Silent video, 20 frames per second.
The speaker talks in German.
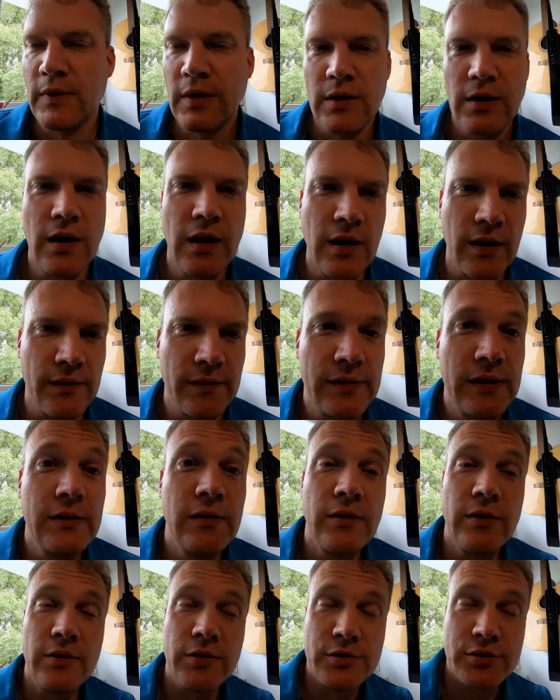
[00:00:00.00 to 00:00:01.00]
ja, die
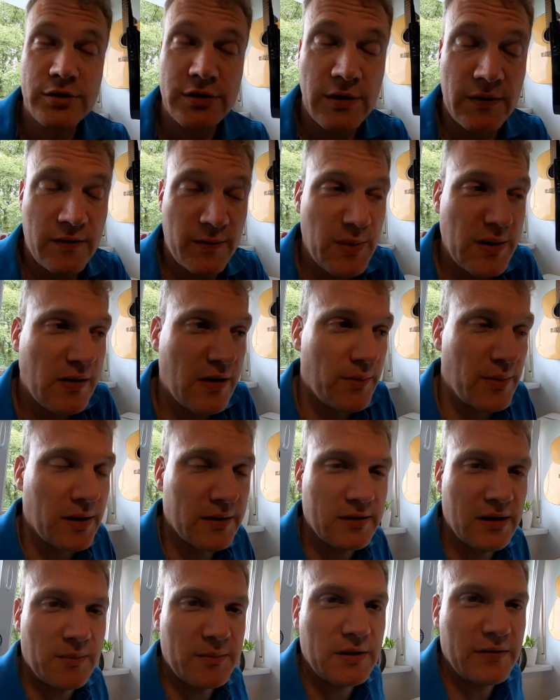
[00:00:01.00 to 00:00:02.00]
noch jetzt
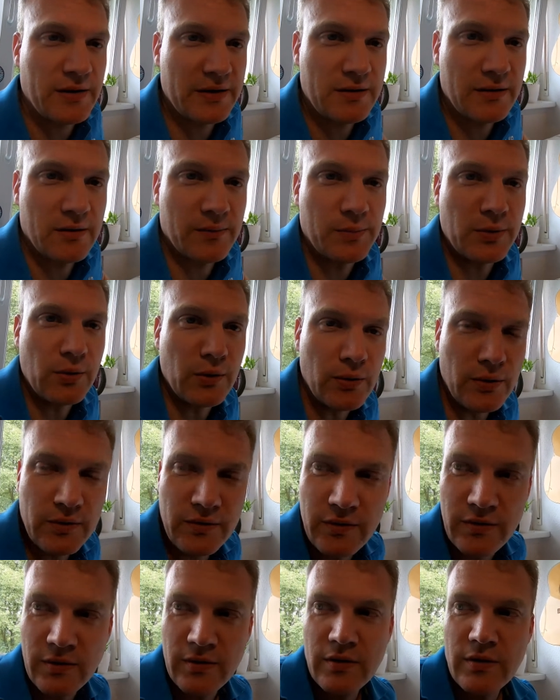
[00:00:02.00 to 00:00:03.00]
mitgemacht haben, die waren ja
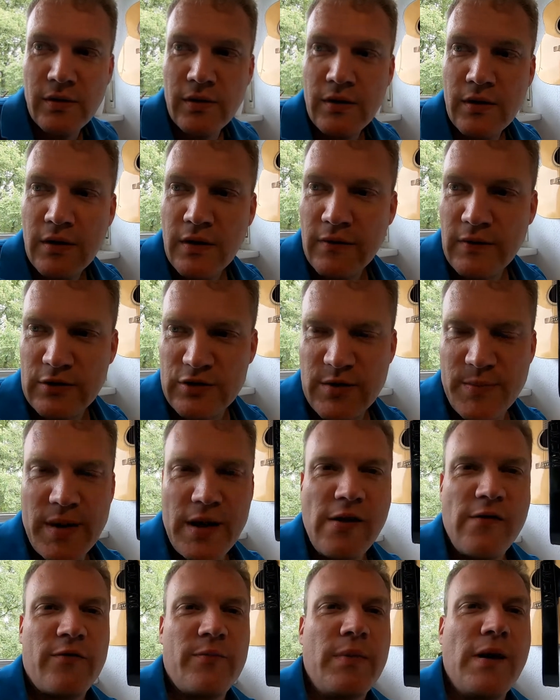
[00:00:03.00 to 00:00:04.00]
belohnt. Ich habe
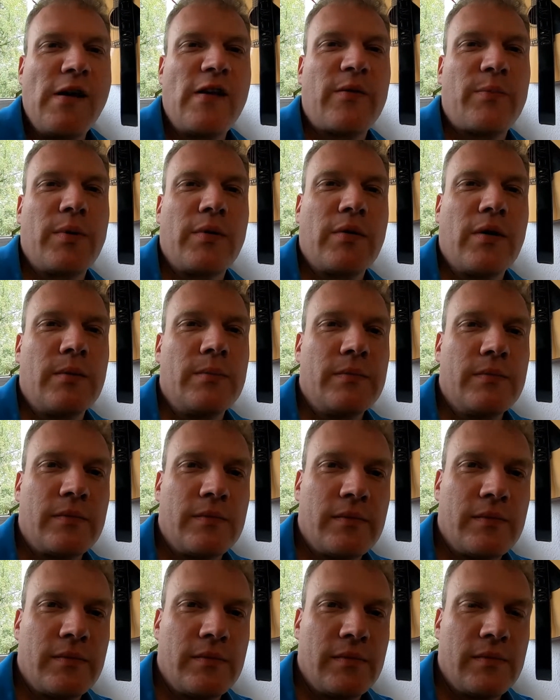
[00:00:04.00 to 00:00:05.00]
elf Mails bekommen
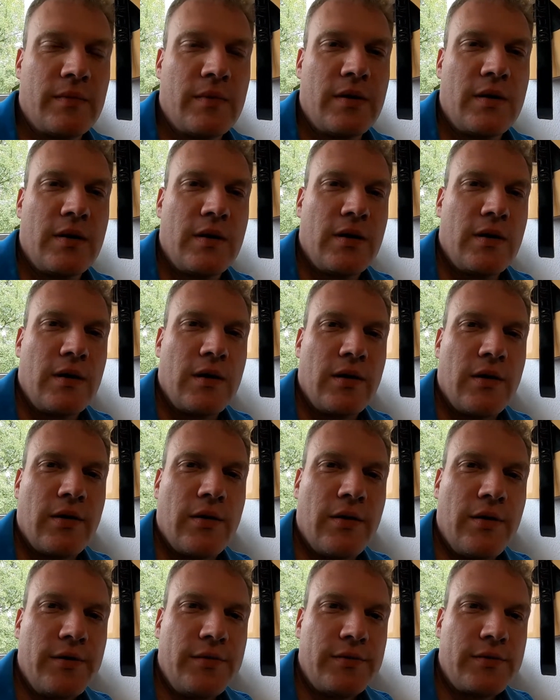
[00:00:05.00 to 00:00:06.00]

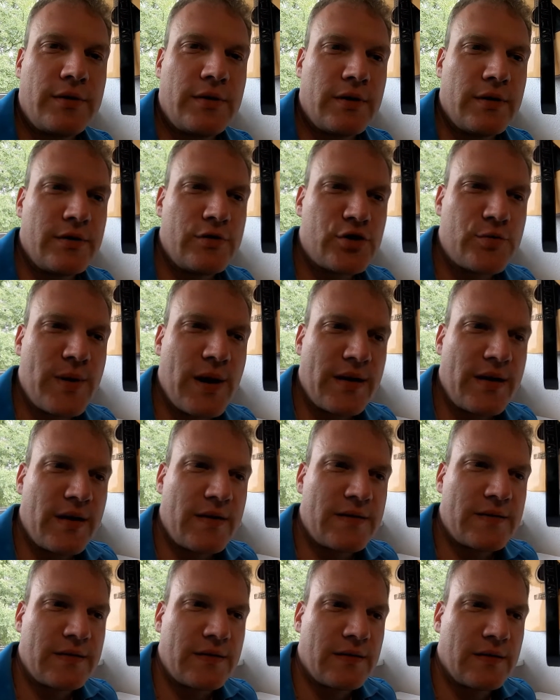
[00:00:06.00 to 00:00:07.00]
und ich werde
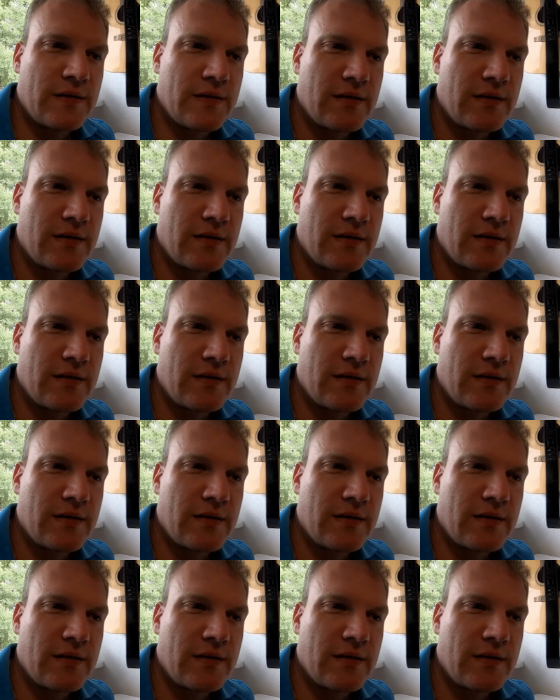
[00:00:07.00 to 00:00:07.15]
jetzt